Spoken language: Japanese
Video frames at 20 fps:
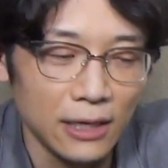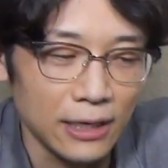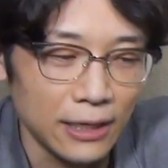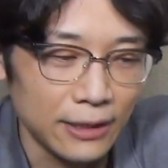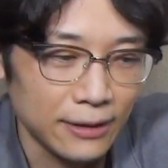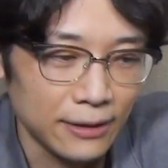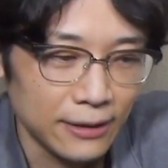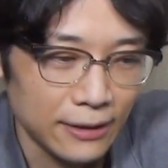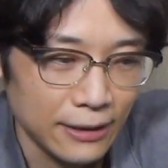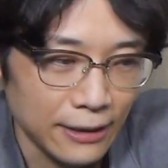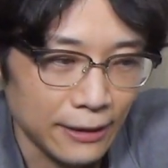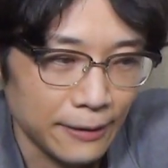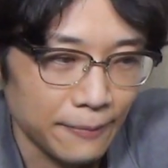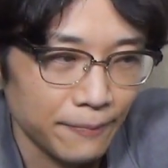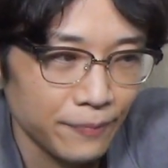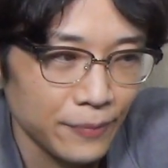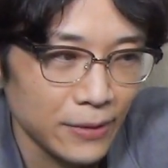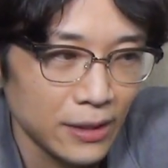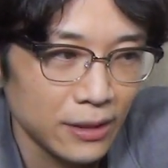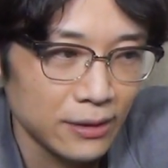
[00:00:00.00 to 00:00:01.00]
あって
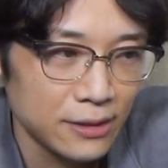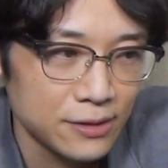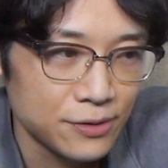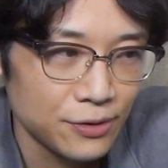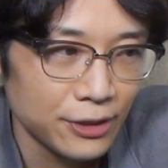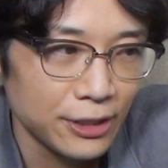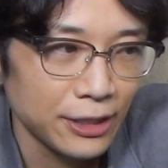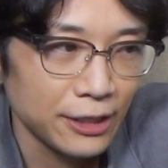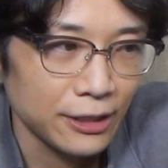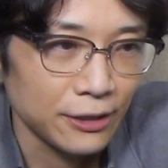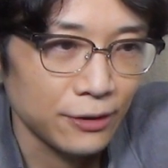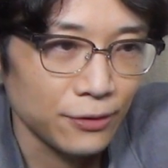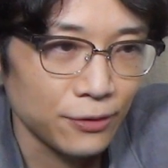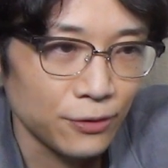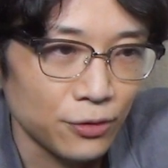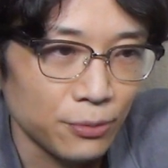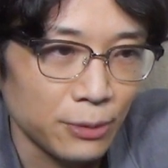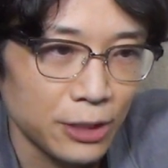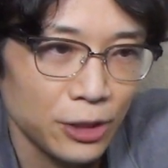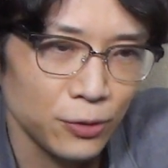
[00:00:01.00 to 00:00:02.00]
それは何かとい
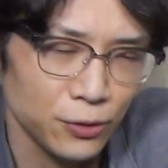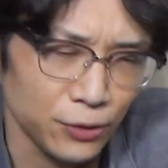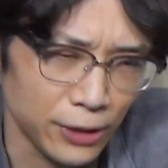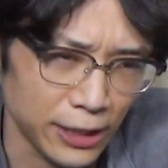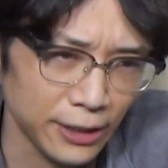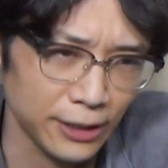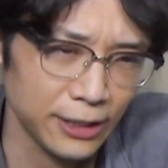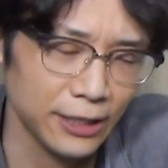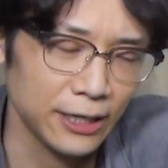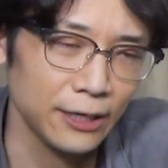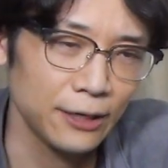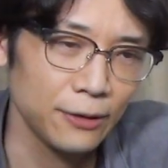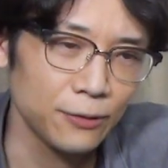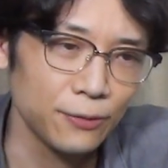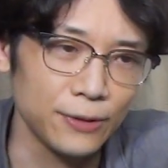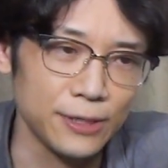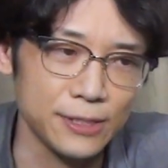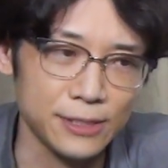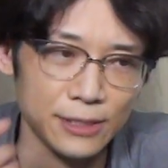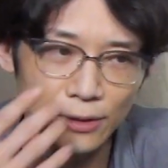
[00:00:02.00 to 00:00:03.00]
うと、まあ、よくね聞かれ
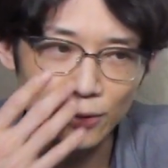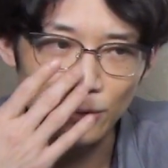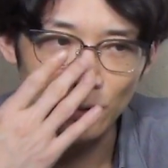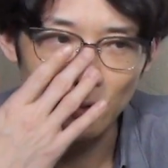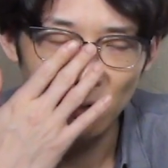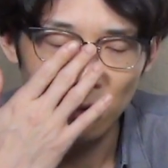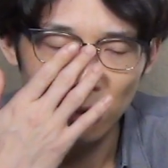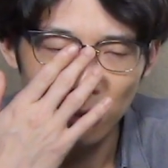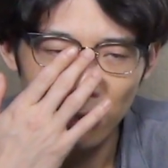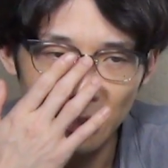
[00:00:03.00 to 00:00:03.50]
るんですけど